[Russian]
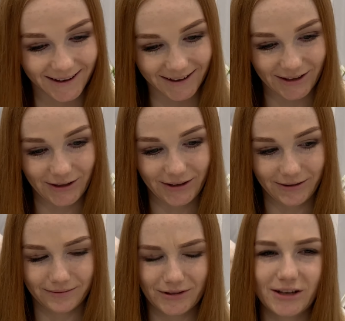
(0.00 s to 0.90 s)

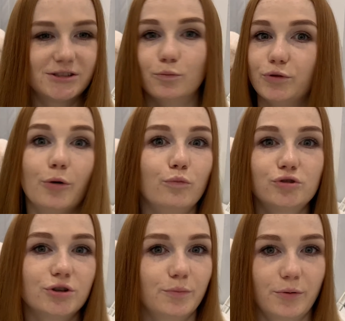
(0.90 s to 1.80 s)
И, знаете, у меня
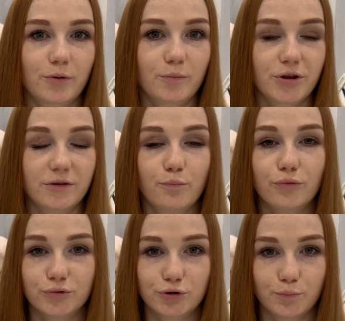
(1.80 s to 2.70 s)
муж, например, меня
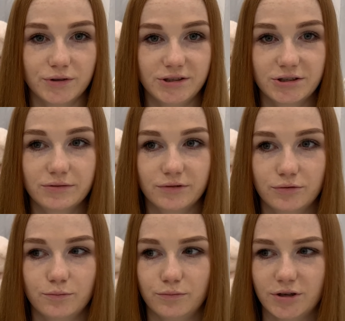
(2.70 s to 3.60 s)
полностью
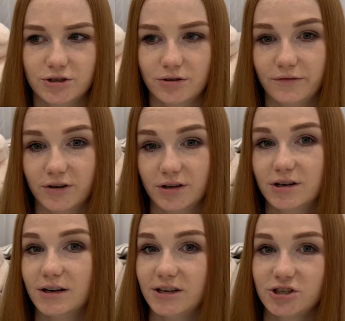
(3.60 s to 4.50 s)
поддерживает, он даже, наверное,
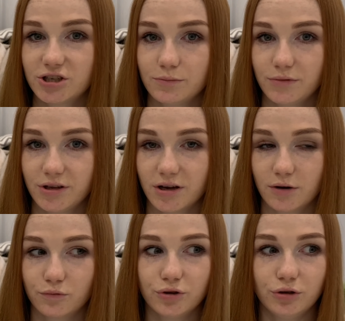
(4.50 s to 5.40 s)
хлеще
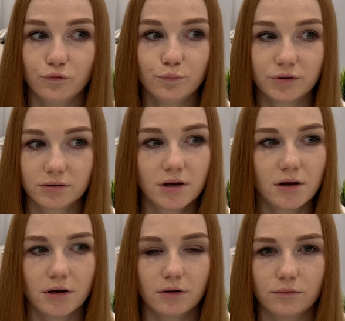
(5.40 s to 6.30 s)
меня, он не любит
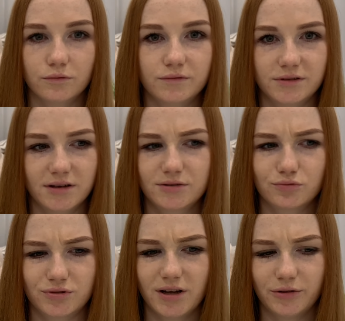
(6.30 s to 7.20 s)
он всегда
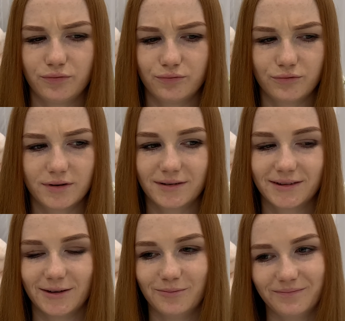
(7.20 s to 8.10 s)
осуждает, фу,
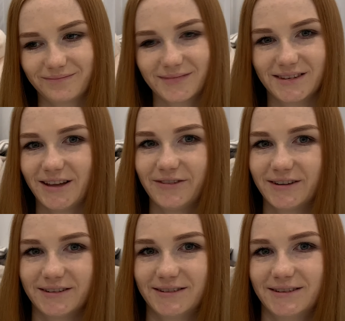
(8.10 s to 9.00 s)
там,
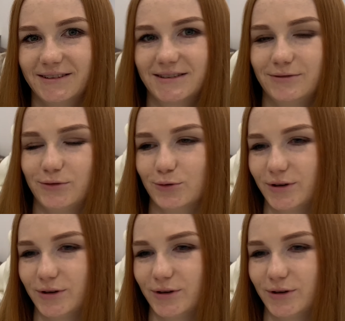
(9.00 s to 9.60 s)
нафиг это цветной